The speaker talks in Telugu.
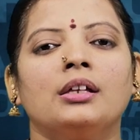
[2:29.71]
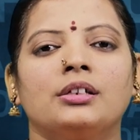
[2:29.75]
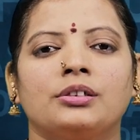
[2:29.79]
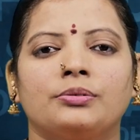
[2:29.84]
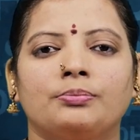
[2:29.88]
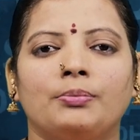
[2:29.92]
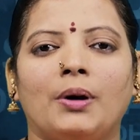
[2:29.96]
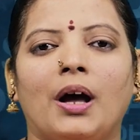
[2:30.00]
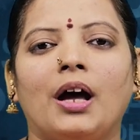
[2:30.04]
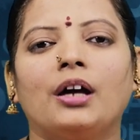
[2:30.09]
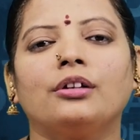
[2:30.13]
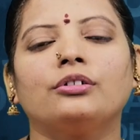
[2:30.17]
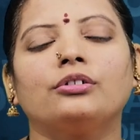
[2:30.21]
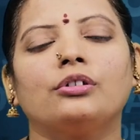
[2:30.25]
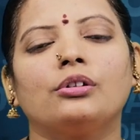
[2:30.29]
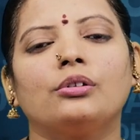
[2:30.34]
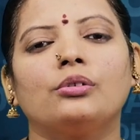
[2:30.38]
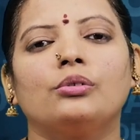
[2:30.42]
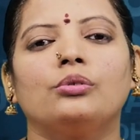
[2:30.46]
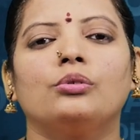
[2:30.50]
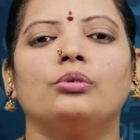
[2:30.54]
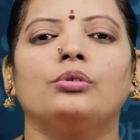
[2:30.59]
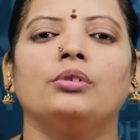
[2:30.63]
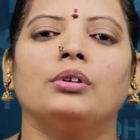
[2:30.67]

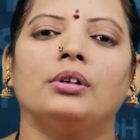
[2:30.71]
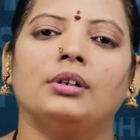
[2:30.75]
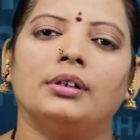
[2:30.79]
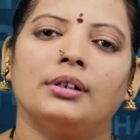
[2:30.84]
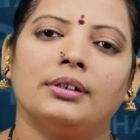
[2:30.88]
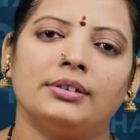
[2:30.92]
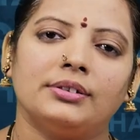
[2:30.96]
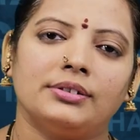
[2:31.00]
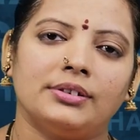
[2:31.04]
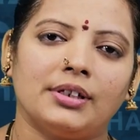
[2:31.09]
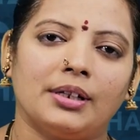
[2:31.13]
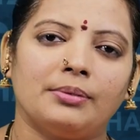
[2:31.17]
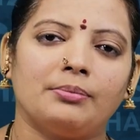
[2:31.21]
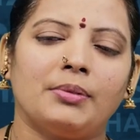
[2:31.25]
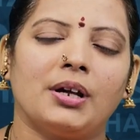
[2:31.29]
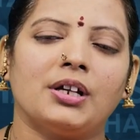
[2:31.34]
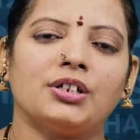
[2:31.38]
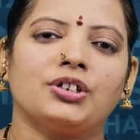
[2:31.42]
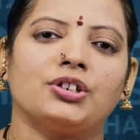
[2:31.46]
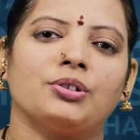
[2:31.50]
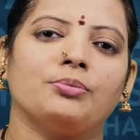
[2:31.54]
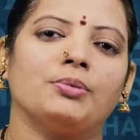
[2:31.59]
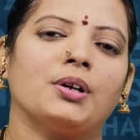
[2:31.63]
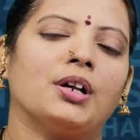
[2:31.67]
స్మార్తులు
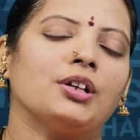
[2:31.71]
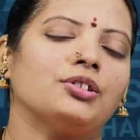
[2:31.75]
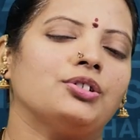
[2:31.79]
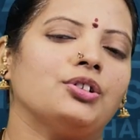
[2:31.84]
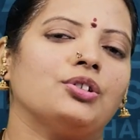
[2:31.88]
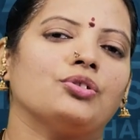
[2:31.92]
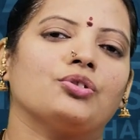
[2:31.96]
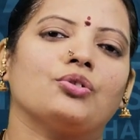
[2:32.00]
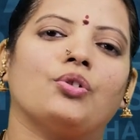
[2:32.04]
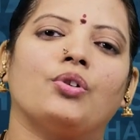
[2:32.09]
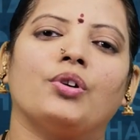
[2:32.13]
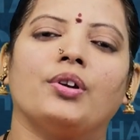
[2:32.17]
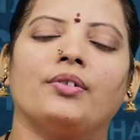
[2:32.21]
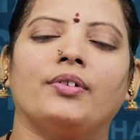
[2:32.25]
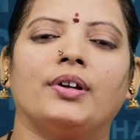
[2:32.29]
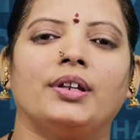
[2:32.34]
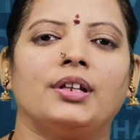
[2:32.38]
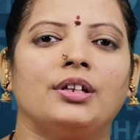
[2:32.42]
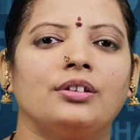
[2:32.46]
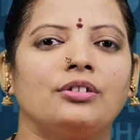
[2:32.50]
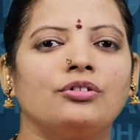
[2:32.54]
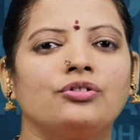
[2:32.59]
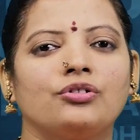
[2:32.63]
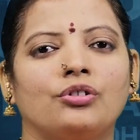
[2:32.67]
జన్మాష్టమిగా చేసుకోవడం
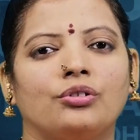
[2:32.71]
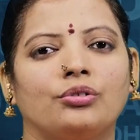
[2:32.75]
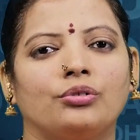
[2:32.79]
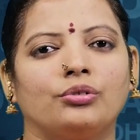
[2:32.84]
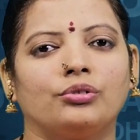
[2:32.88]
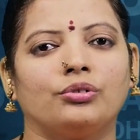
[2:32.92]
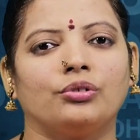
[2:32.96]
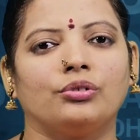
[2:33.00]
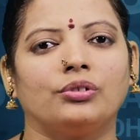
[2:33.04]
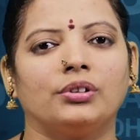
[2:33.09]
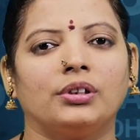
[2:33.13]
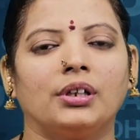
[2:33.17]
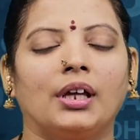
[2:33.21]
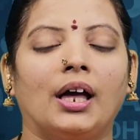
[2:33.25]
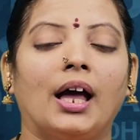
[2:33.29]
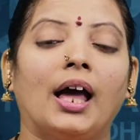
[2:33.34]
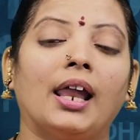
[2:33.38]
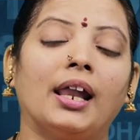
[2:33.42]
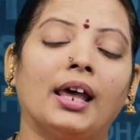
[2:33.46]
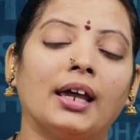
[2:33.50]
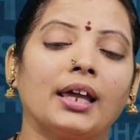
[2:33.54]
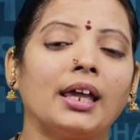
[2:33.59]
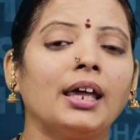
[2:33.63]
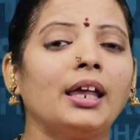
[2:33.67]
అనేది జరుగుతుంది
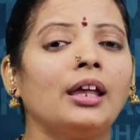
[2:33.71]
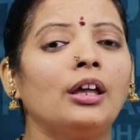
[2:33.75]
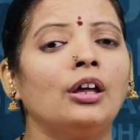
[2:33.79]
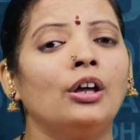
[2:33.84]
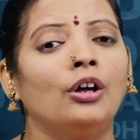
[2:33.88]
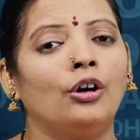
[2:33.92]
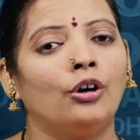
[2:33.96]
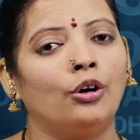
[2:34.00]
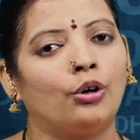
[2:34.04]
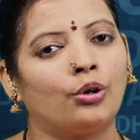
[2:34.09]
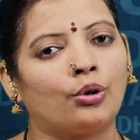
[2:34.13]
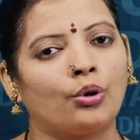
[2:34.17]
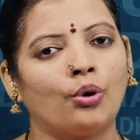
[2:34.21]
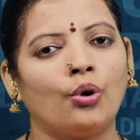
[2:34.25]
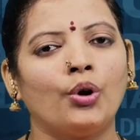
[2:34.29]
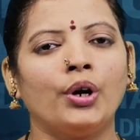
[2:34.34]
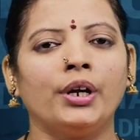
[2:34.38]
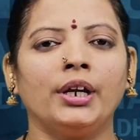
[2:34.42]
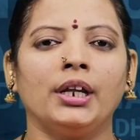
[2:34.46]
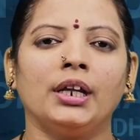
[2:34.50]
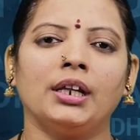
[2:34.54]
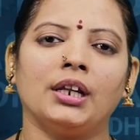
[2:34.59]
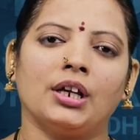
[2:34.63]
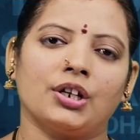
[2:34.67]
అలాగే
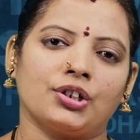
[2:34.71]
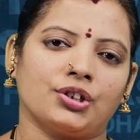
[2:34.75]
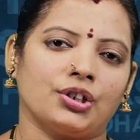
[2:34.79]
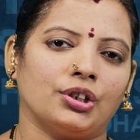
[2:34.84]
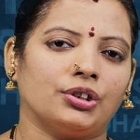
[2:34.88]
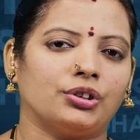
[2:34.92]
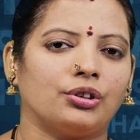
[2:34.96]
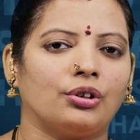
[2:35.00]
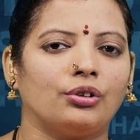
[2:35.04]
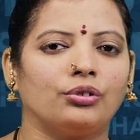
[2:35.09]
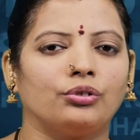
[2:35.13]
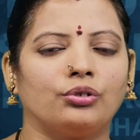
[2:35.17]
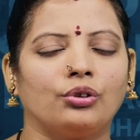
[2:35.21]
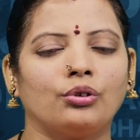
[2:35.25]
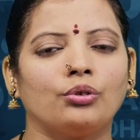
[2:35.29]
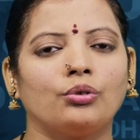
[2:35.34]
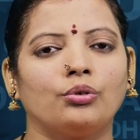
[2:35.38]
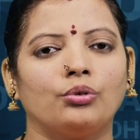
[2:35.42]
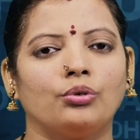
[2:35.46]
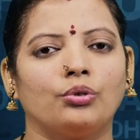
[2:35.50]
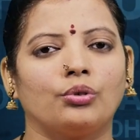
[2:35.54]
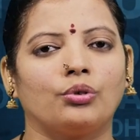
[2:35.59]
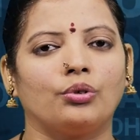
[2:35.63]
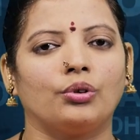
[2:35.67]
రోహిణి నక్షత్రంతో
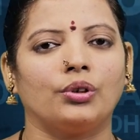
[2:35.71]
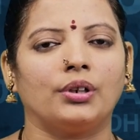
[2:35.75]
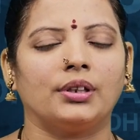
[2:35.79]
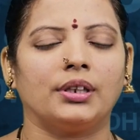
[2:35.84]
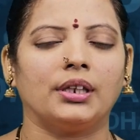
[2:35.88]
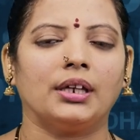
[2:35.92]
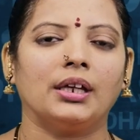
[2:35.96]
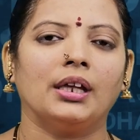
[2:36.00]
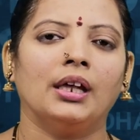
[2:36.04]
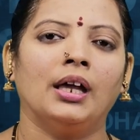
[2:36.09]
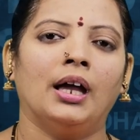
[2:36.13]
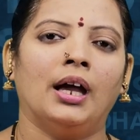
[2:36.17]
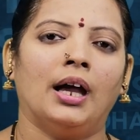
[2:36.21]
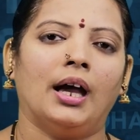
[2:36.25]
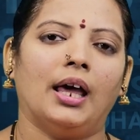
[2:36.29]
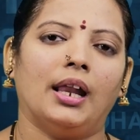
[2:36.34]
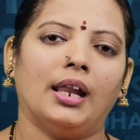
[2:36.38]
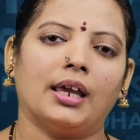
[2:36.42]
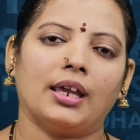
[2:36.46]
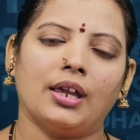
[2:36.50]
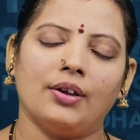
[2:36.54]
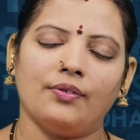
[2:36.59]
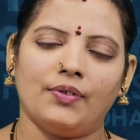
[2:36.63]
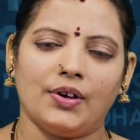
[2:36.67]
కూడుకున్నది
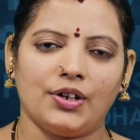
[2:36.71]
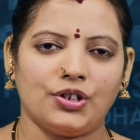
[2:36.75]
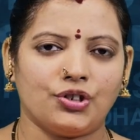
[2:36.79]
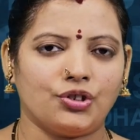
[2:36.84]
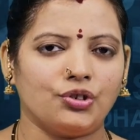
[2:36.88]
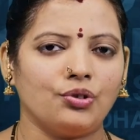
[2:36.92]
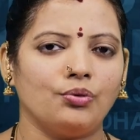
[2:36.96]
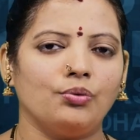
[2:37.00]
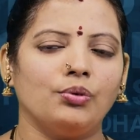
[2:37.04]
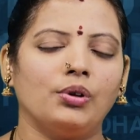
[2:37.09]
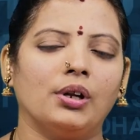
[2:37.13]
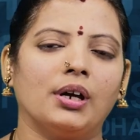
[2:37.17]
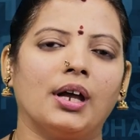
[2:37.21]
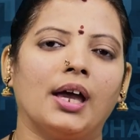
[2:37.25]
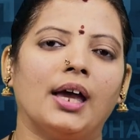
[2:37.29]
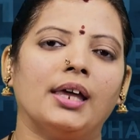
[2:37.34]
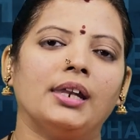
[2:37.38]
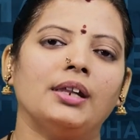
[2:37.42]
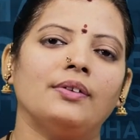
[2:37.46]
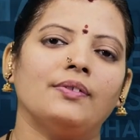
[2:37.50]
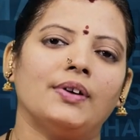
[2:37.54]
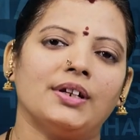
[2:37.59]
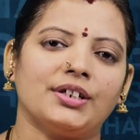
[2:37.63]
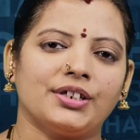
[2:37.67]
అలాగే వైష్ణవులు
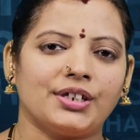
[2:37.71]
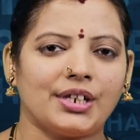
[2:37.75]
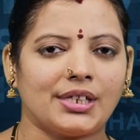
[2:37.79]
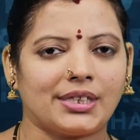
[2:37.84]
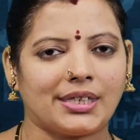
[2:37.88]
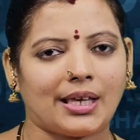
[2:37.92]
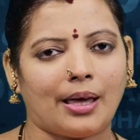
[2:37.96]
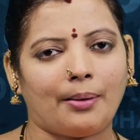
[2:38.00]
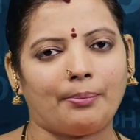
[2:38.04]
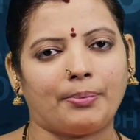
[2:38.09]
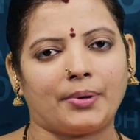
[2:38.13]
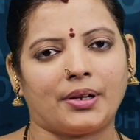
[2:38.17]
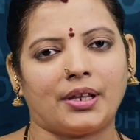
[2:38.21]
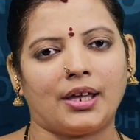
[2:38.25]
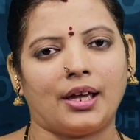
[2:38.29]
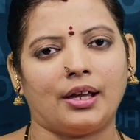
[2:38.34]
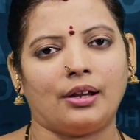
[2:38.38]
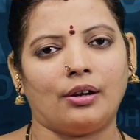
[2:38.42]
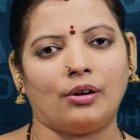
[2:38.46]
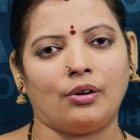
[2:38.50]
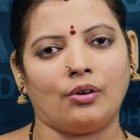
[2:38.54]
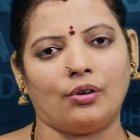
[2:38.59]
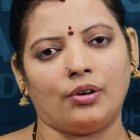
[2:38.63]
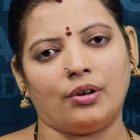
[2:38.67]
కానీ వైష్ణవ
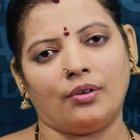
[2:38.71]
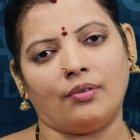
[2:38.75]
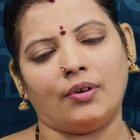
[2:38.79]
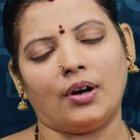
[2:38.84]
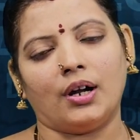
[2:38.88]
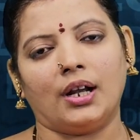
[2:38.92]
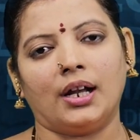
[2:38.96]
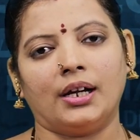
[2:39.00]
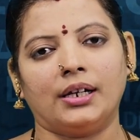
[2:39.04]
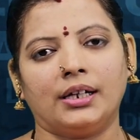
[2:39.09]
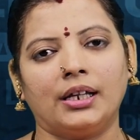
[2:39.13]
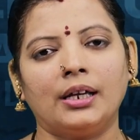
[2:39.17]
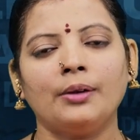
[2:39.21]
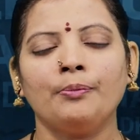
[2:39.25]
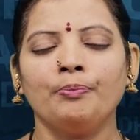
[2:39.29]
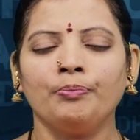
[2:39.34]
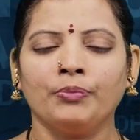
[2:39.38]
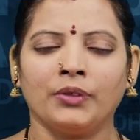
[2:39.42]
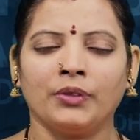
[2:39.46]
సాంప్రదాయంలో ఉన్న వాళ్ళంటే